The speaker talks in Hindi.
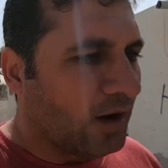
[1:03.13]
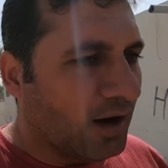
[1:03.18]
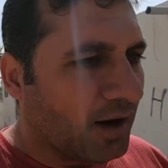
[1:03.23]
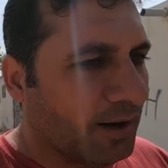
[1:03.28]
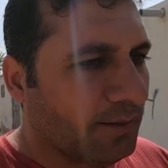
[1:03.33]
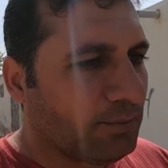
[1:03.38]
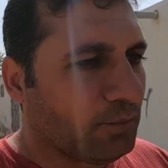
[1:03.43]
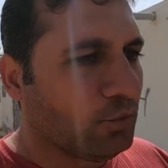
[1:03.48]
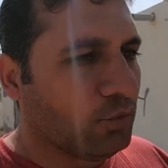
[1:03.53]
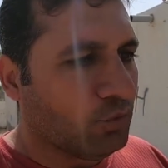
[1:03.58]

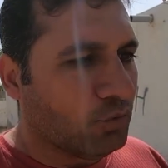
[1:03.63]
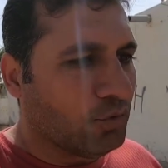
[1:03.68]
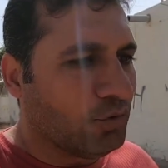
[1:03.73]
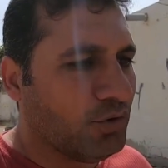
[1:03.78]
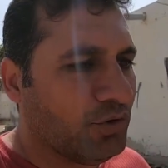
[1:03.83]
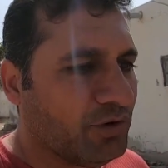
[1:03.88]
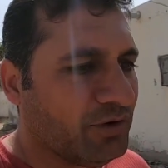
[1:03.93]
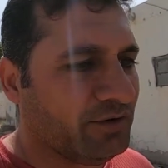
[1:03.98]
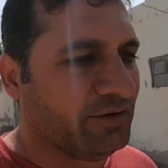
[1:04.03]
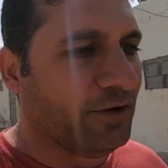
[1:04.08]
आपको
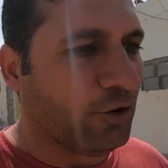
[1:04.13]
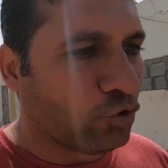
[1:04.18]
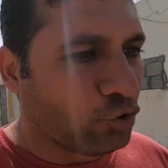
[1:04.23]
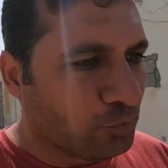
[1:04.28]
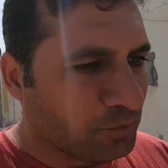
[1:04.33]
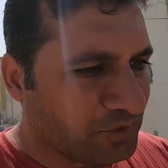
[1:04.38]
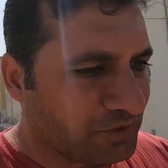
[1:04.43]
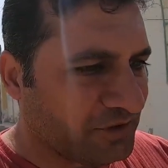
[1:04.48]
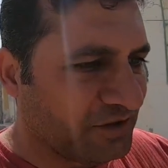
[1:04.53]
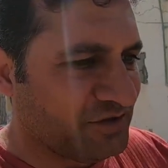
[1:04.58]

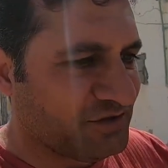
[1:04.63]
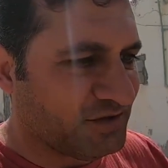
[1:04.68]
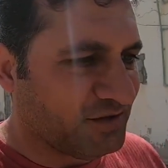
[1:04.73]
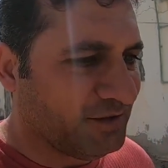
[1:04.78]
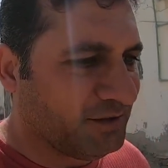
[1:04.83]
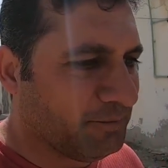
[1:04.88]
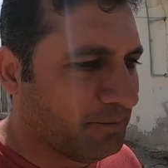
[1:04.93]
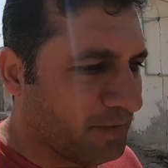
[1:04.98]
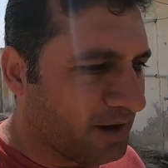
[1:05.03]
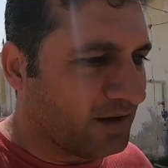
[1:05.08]

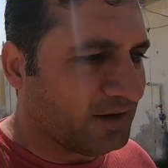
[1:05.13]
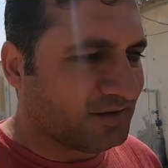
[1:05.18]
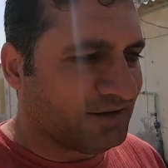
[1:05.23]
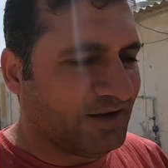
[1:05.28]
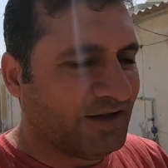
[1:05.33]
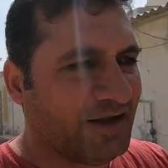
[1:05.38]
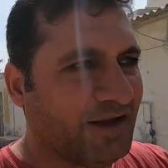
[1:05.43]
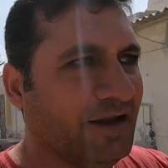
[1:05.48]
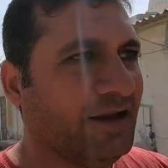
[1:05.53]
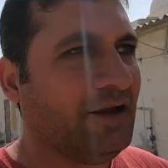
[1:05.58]
डॉक्यूमेंटेशन
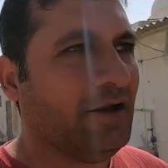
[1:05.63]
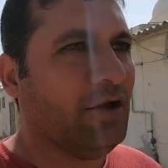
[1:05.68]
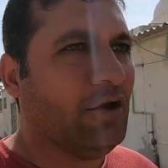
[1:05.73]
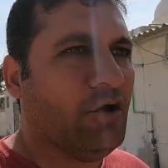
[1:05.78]
मांगते हैं